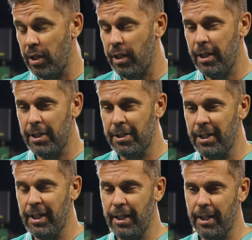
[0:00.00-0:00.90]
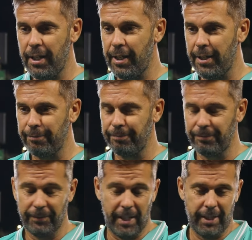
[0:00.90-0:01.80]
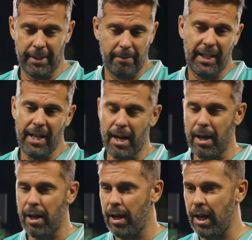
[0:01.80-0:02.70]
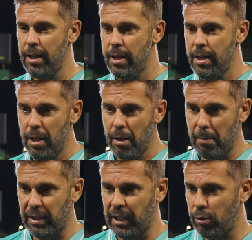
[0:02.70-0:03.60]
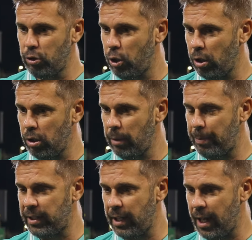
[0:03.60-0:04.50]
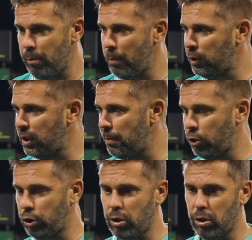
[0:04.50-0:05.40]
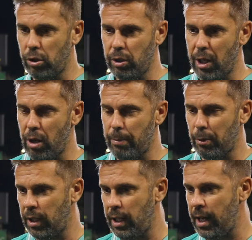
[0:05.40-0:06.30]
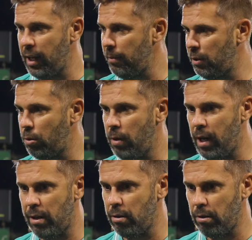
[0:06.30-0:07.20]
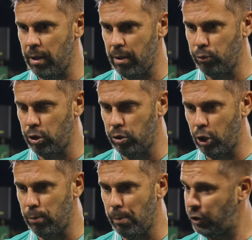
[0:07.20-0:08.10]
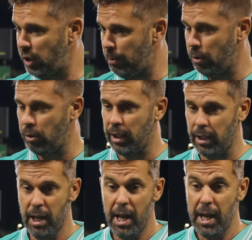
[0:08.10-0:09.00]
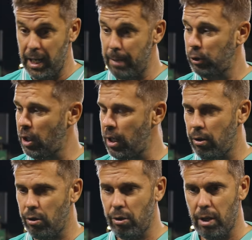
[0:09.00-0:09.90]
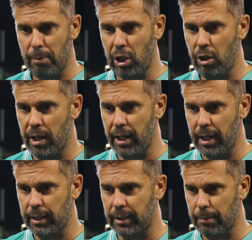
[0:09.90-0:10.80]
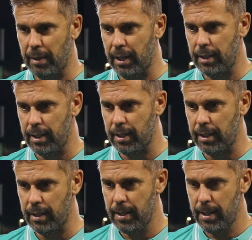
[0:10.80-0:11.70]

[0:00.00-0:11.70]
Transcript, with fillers: Sí, sí, em, Matías, Matías es un chico especial, muy importante para nosotros, ya no la portería, en el vestuario, es un chico muy positivo y, le, hemos traído, le hemos traído a Ángel este,